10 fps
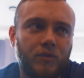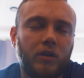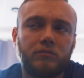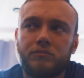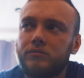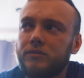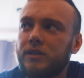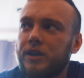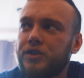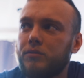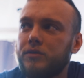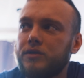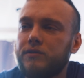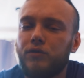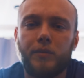No, Zleciał
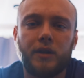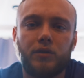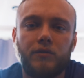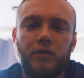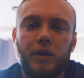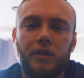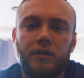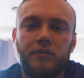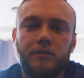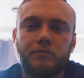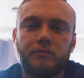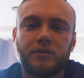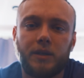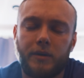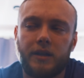mi z dwóch metrów obiektyw
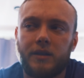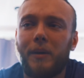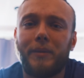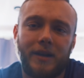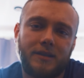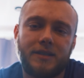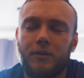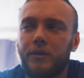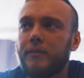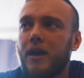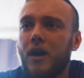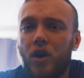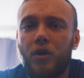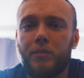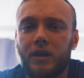z aparatem. Aparat cały,
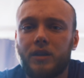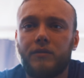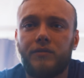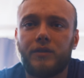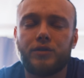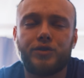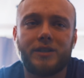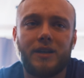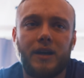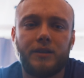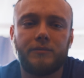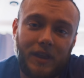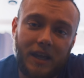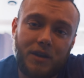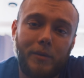obiektyw roztrzaskany.
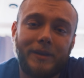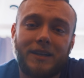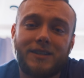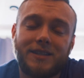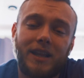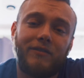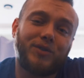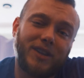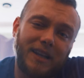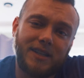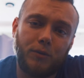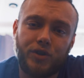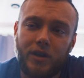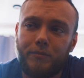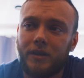W takich momentach zastanawiam się nad
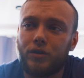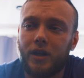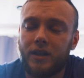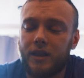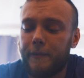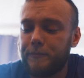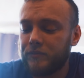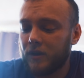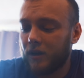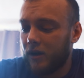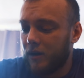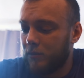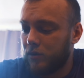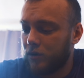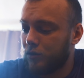założeniem Patronate'a,
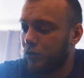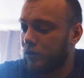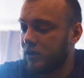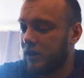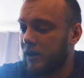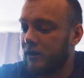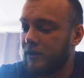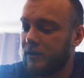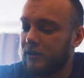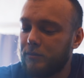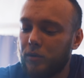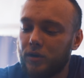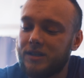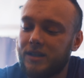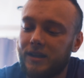bo kurde,
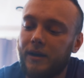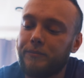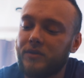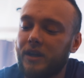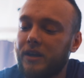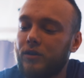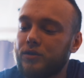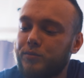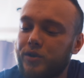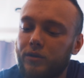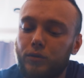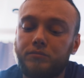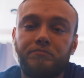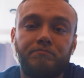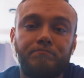boli strata takiego sprzętu.